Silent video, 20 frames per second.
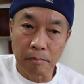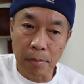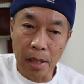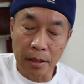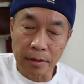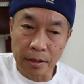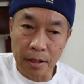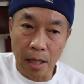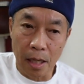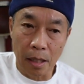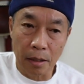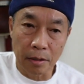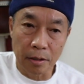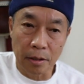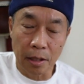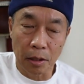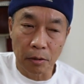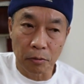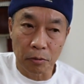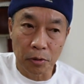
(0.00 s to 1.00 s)
正明
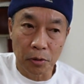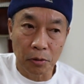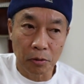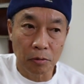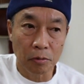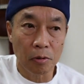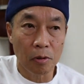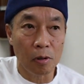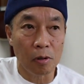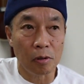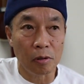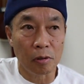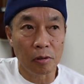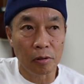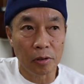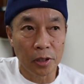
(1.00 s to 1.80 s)
さんの曲を